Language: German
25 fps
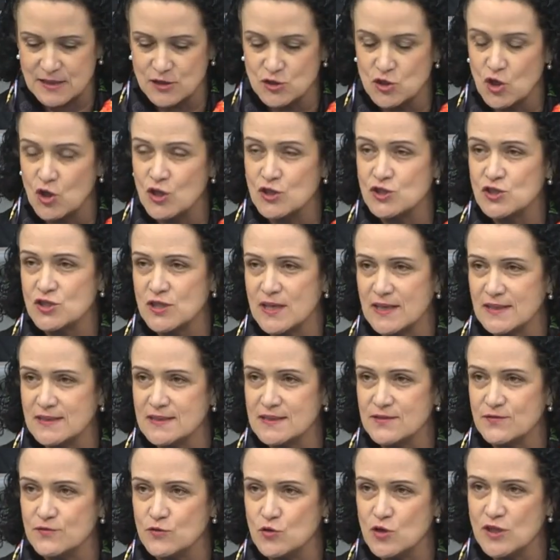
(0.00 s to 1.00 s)
in
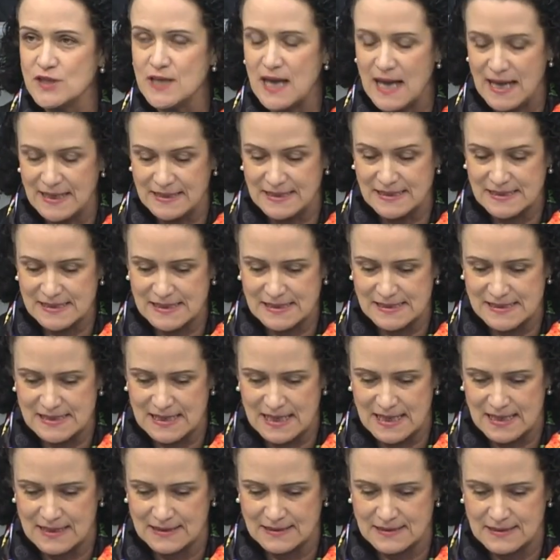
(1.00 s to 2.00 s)
Deutschland wurde alles
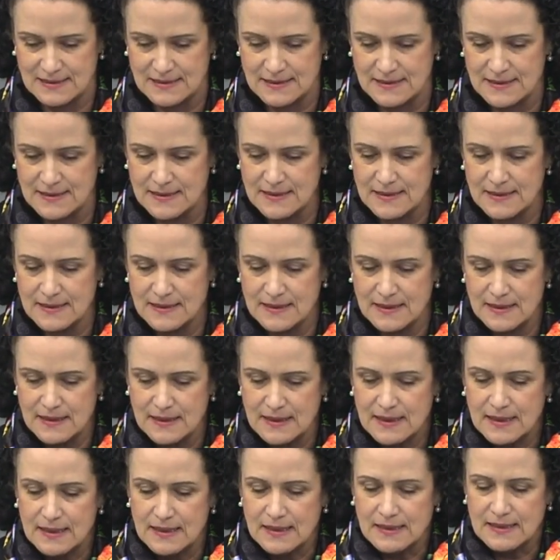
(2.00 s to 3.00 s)
gesagt.
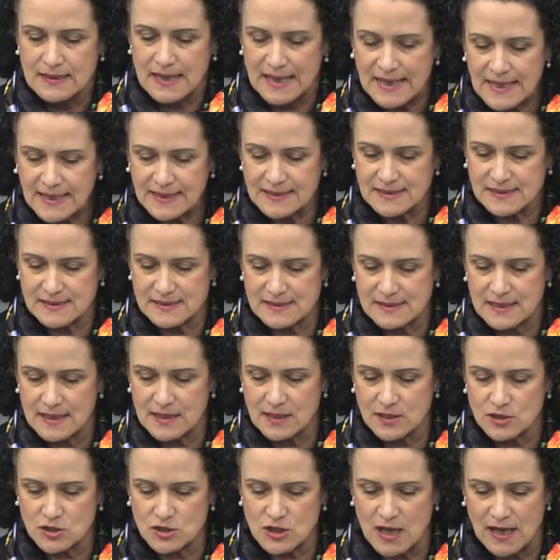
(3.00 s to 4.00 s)
Nichts
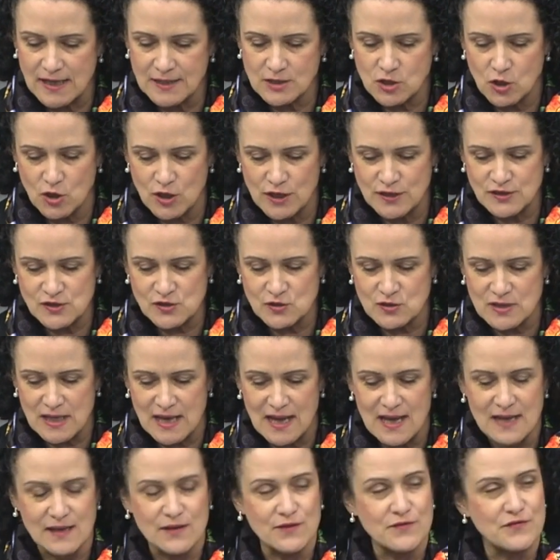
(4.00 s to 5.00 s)
scheint
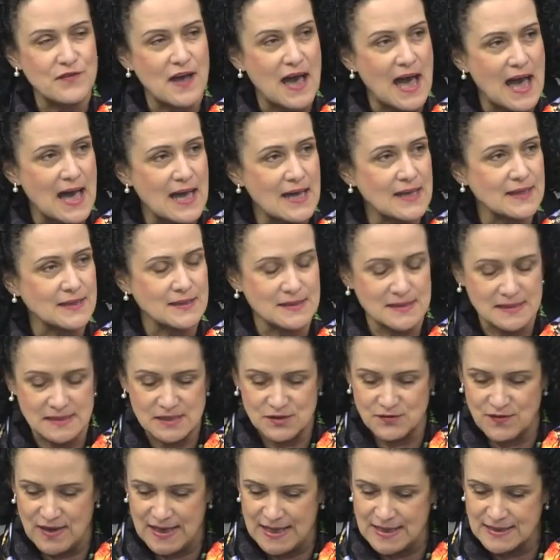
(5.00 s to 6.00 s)
heutzutage
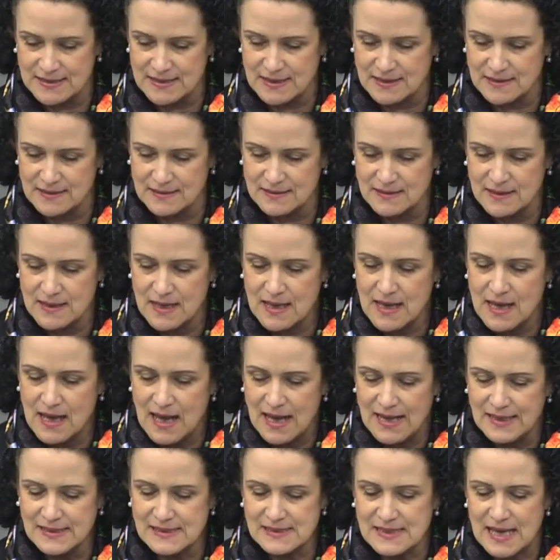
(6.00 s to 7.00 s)
verachtenswerter
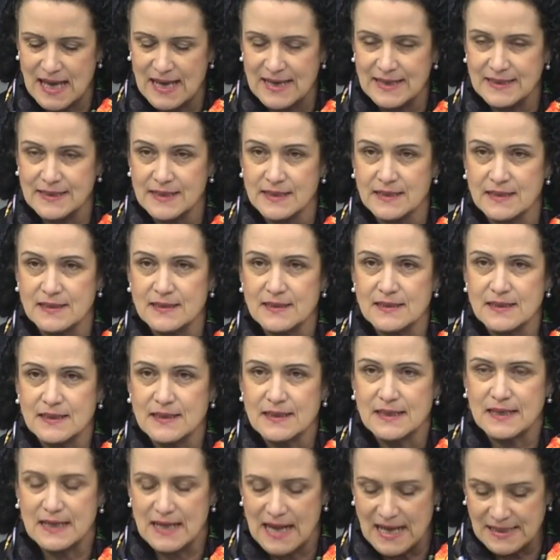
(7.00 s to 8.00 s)
als eine
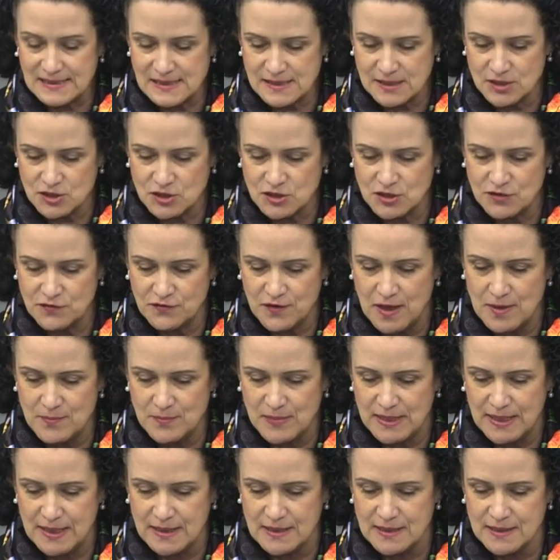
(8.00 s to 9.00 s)
klassische
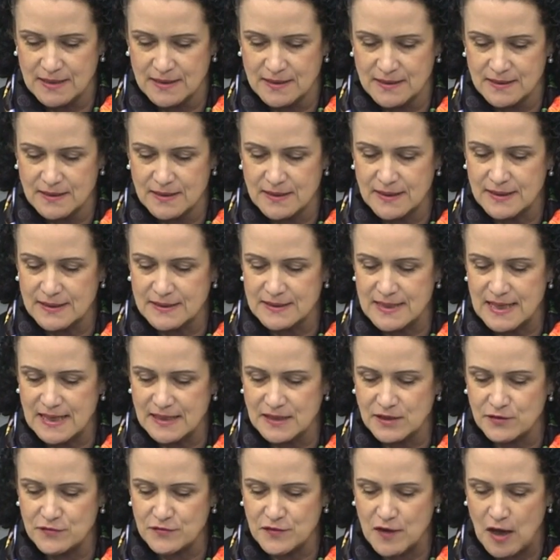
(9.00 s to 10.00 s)
Familie, in der
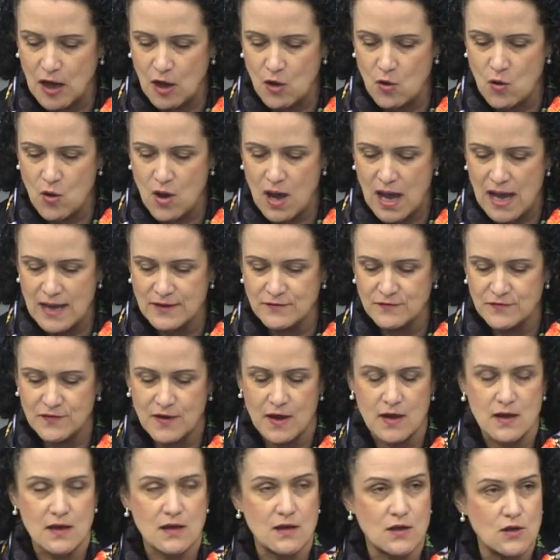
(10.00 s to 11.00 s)
die Frau
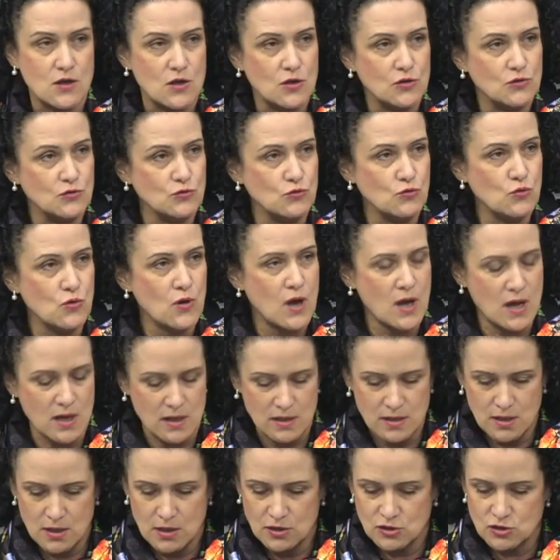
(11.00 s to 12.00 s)
einfach
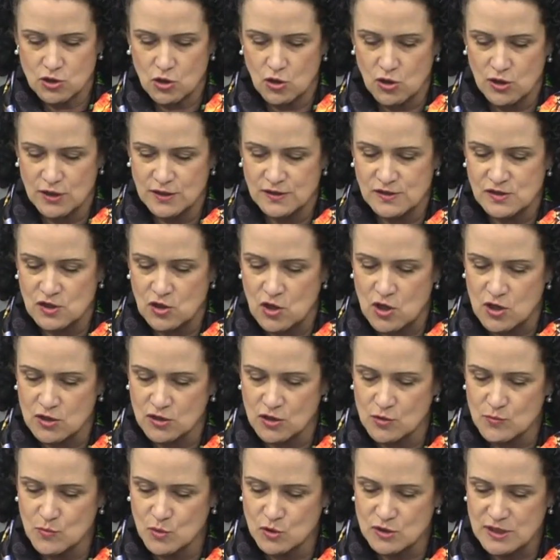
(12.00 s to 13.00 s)
nur treu
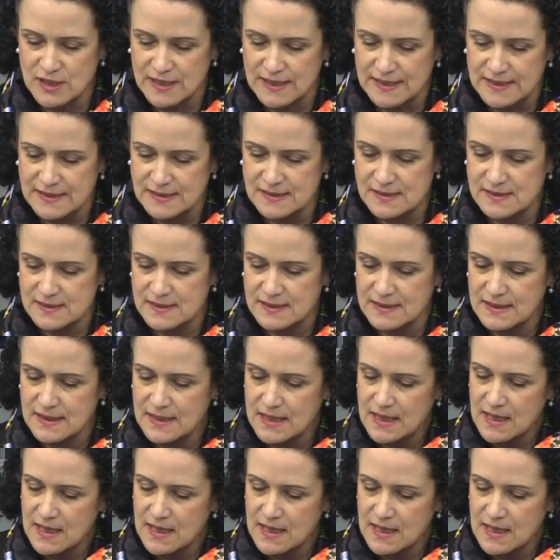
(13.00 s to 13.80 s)
sorgende Mutter ist.